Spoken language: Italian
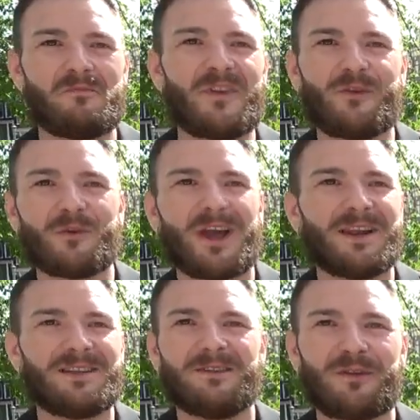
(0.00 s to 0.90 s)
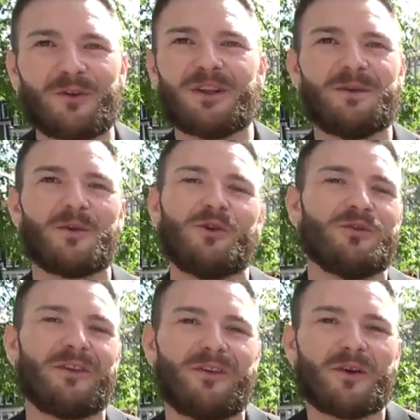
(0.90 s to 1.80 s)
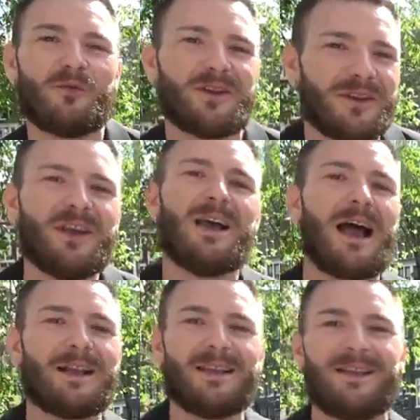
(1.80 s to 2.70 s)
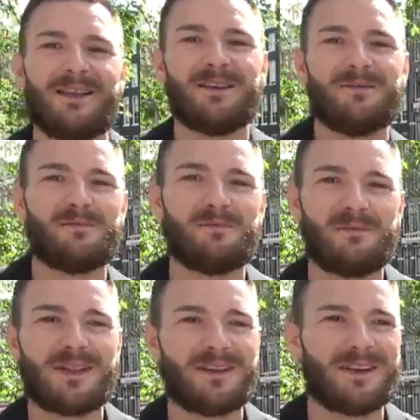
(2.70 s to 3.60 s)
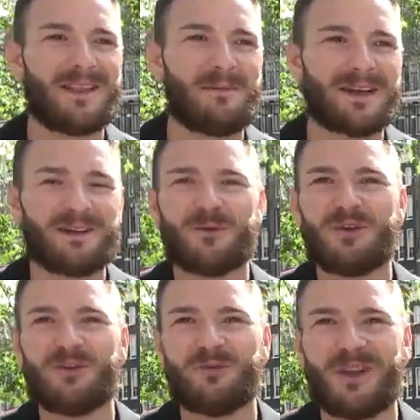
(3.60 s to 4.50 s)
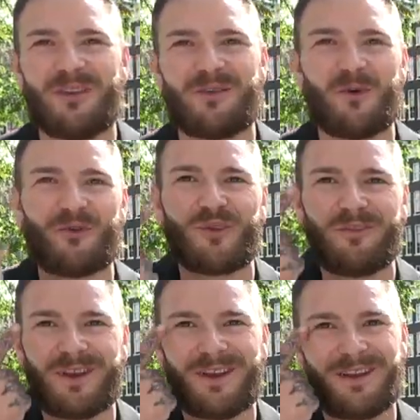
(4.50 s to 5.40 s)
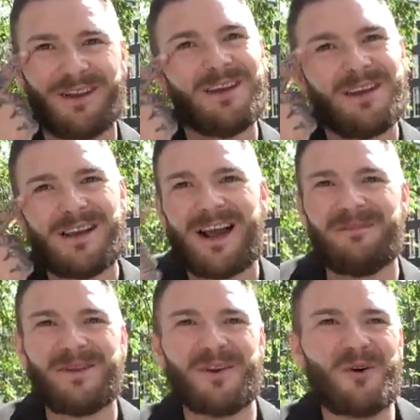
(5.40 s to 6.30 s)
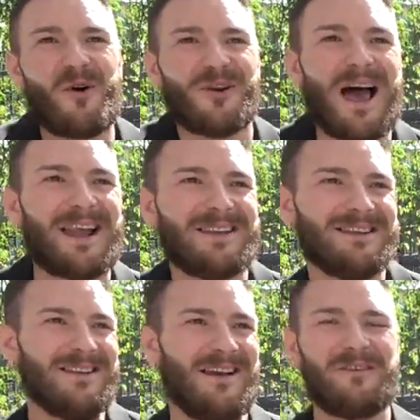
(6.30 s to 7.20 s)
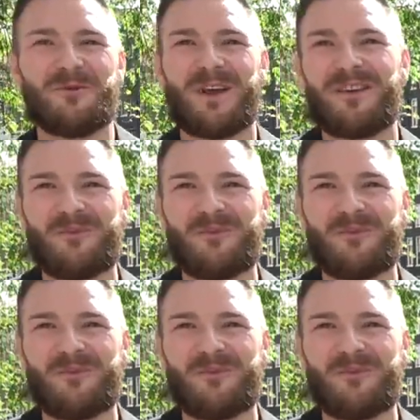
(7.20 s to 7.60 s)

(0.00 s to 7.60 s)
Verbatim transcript: visionare attivazioni di protesi e quindi anche lì mettere da parte tutti i dubbi che si possono avere almeno online, avere una